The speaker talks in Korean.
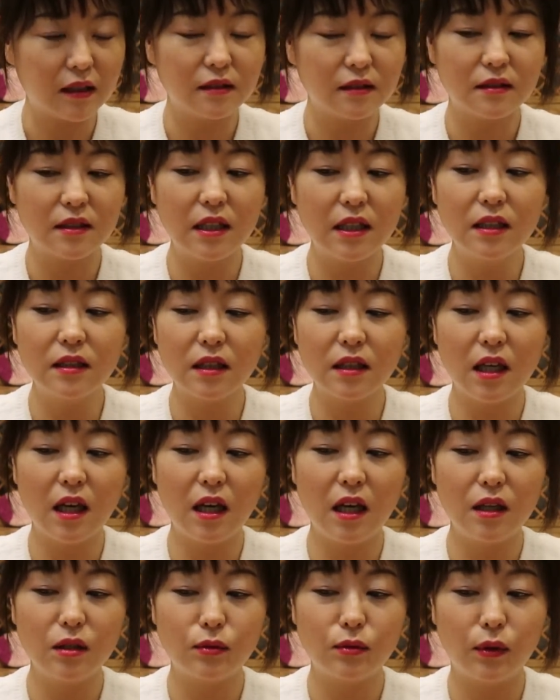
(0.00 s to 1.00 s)
그래서
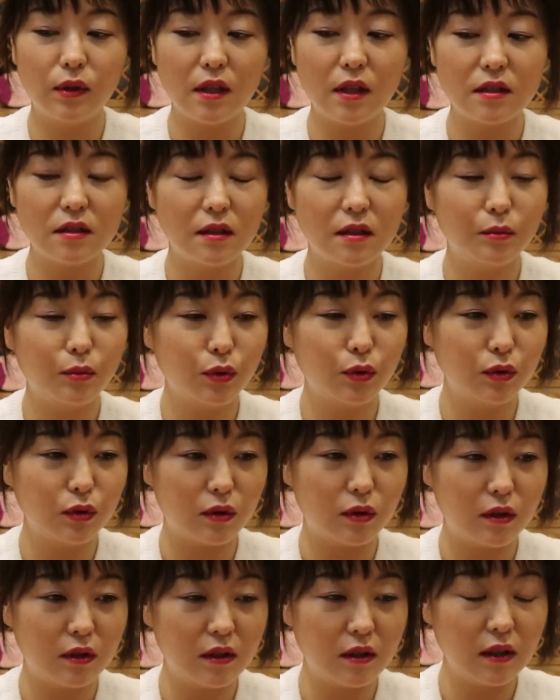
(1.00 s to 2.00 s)
뒤늦게 조인하시는
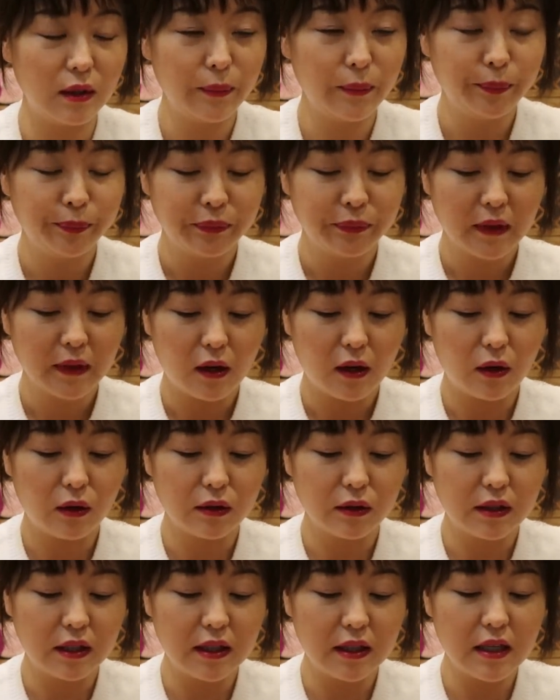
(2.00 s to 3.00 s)
분들
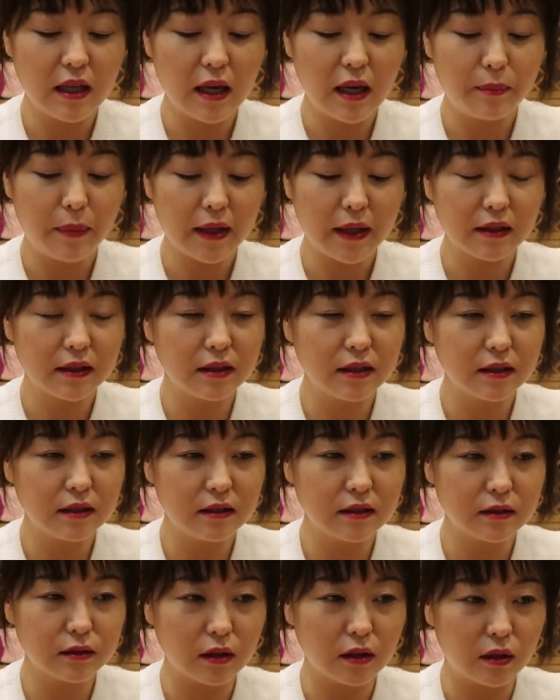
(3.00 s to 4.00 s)
어, 뒤에
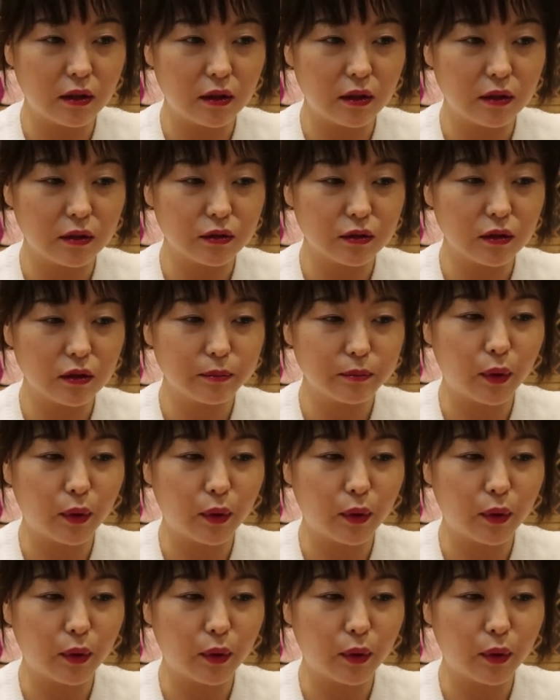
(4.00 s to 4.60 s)
파트 어,